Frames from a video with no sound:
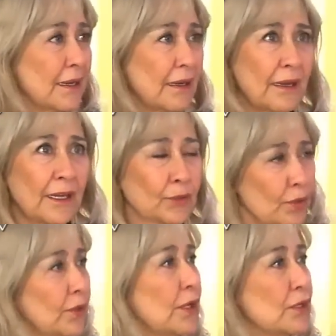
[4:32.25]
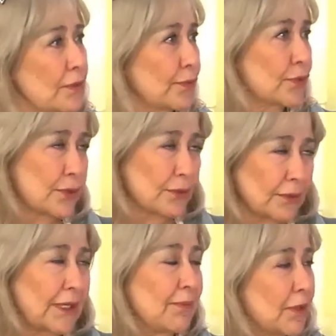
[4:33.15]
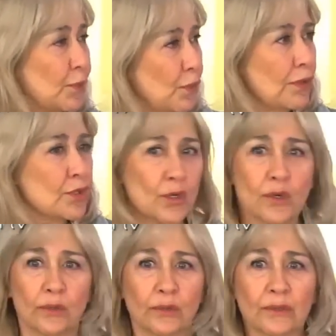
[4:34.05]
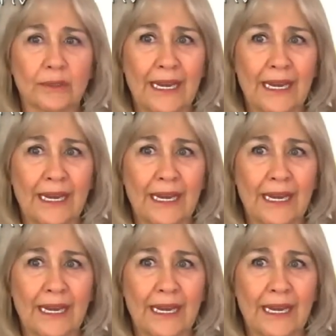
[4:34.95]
e, Türkiye nüfusunun diyelim ki büyük çoğunluğunun